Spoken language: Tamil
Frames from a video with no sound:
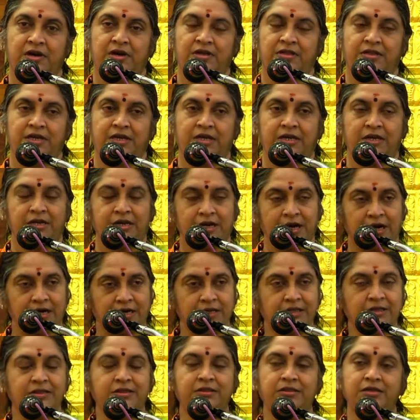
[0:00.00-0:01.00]
அதை
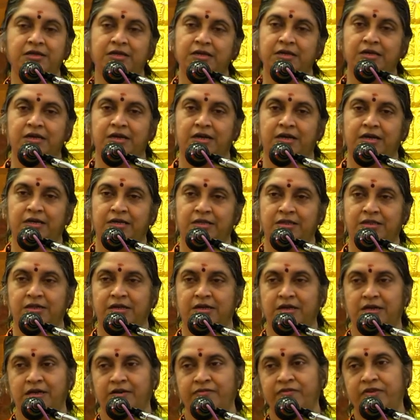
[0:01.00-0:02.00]
நடத்துகிற அந்த
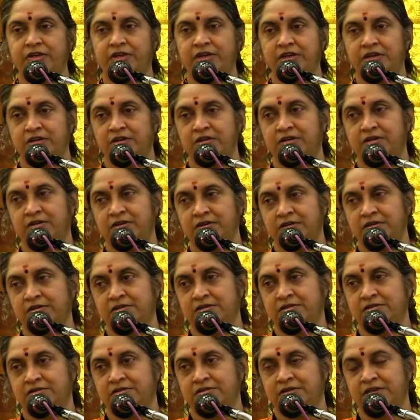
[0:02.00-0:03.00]
கவிஞருக்கு
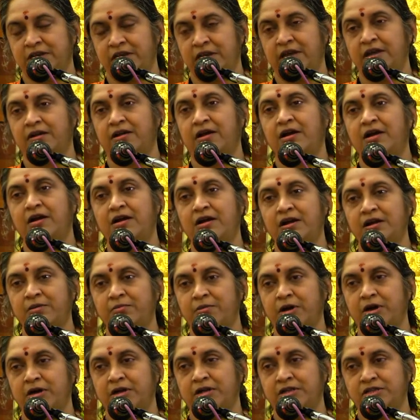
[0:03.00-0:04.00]

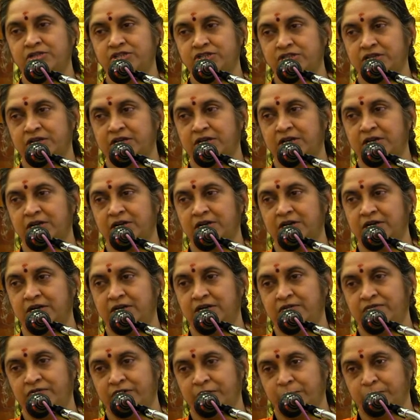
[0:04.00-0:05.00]
ஏராளமான
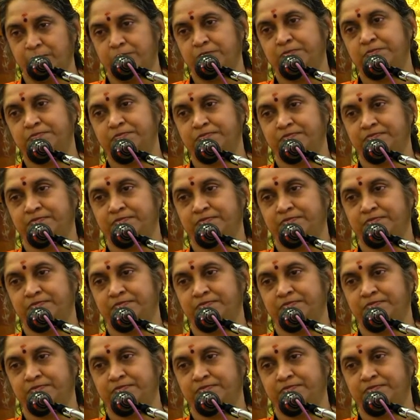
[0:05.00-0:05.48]
சிக்கல்கள் வரும்